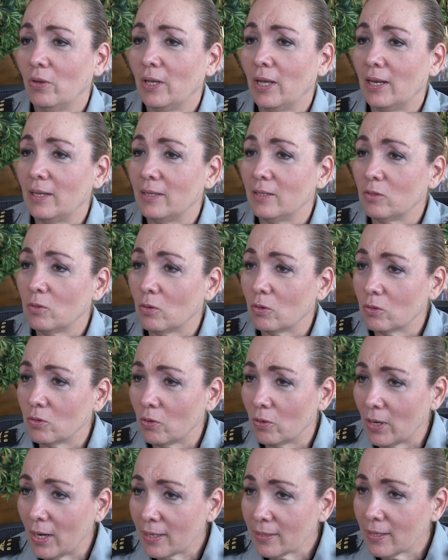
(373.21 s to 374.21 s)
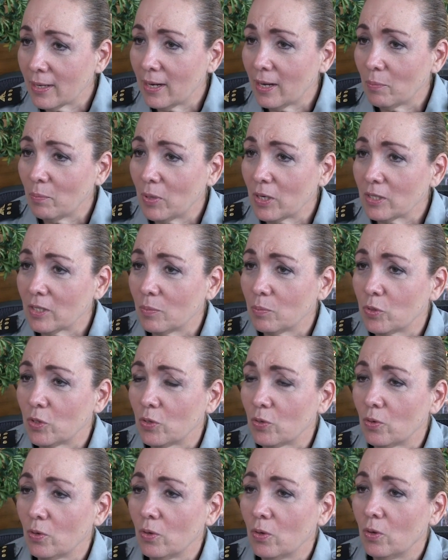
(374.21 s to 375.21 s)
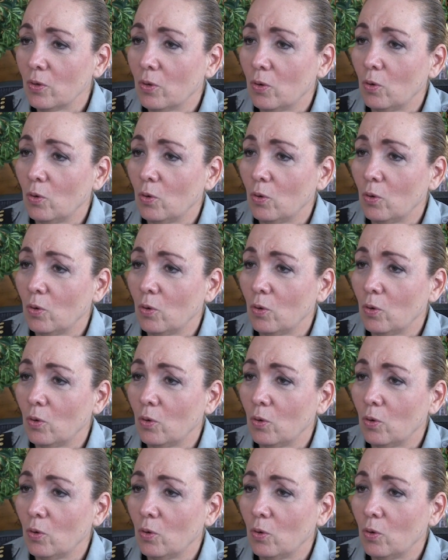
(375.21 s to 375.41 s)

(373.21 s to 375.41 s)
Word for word: y al distorsionarse la percepción,